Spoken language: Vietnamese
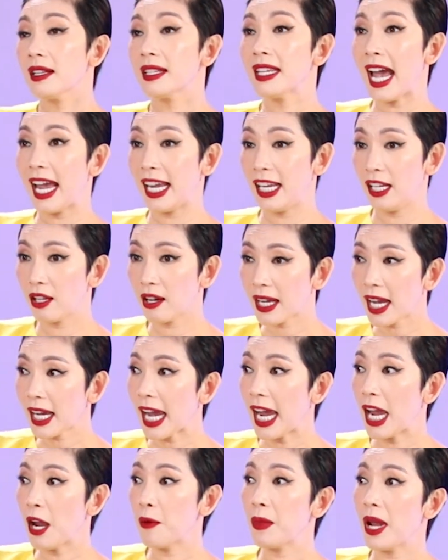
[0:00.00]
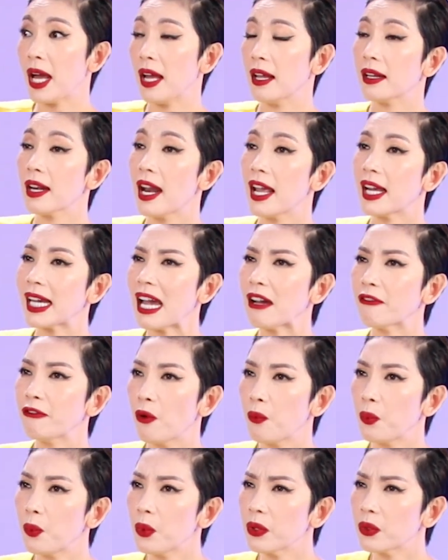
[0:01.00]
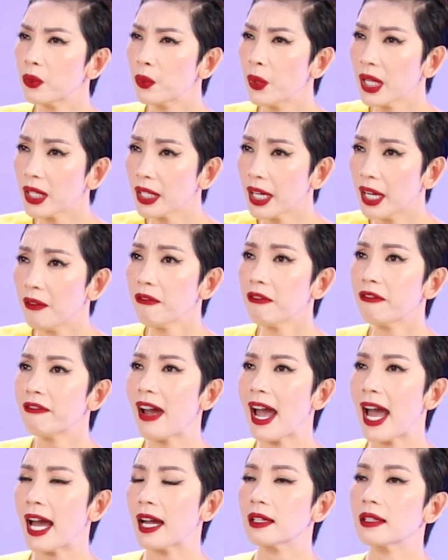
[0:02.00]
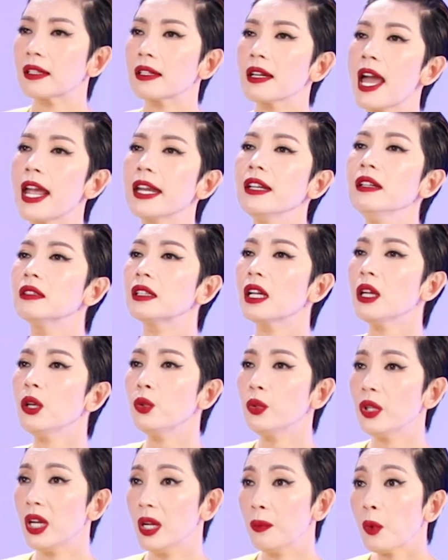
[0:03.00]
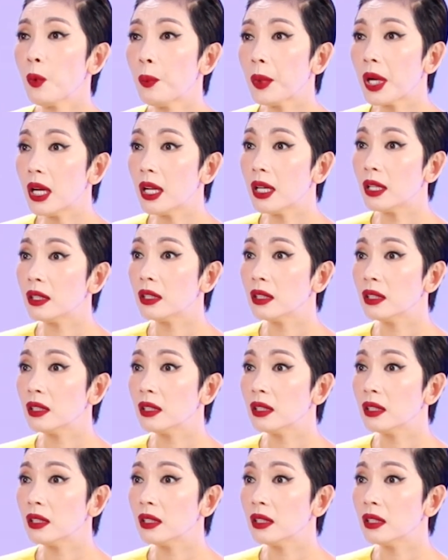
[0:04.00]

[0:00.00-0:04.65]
dạy cho các em là để khắc phục khuyết điểm và để đưa cái ưu điểm của mình lên